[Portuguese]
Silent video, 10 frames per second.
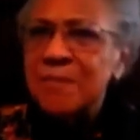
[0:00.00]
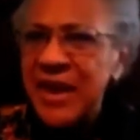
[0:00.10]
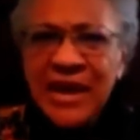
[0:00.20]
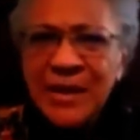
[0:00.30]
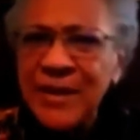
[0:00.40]

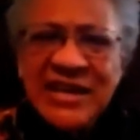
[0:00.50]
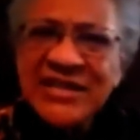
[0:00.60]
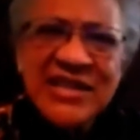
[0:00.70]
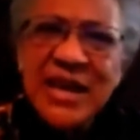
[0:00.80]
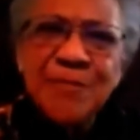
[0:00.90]

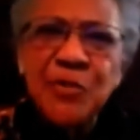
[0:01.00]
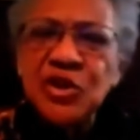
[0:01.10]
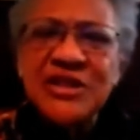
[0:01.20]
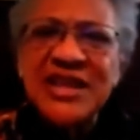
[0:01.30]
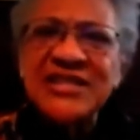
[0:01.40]
Permanecei,
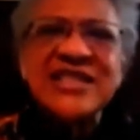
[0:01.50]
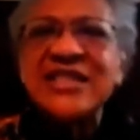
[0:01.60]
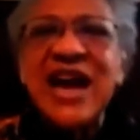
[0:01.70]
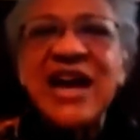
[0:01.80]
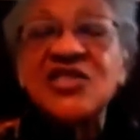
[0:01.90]
pois, na
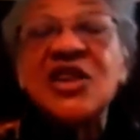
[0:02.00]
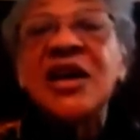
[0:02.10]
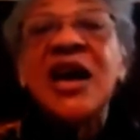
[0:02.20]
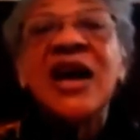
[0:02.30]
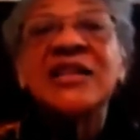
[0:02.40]
cidade,
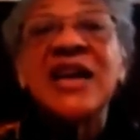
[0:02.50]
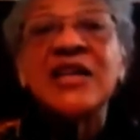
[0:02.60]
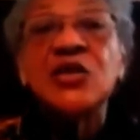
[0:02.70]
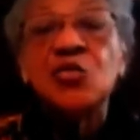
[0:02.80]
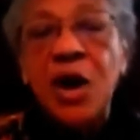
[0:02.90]
até
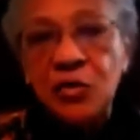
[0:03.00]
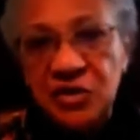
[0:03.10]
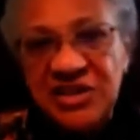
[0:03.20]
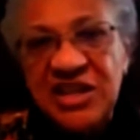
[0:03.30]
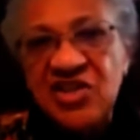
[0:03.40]
que do
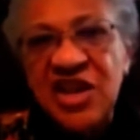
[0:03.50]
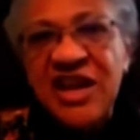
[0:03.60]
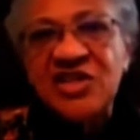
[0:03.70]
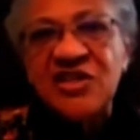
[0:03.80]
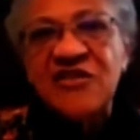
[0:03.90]
alto
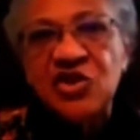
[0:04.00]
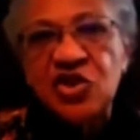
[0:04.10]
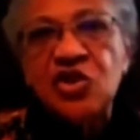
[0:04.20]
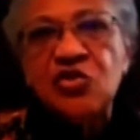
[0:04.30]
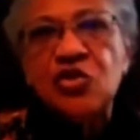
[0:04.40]
sejais
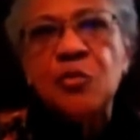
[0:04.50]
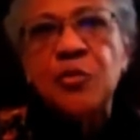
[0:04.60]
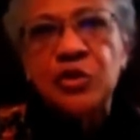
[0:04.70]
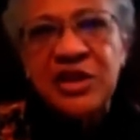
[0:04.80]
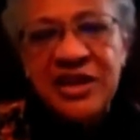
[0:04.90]
revestidos é de
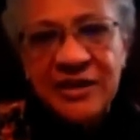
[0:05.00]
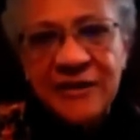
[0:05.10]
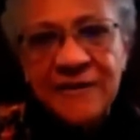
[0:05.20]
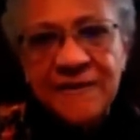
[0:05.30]
poder.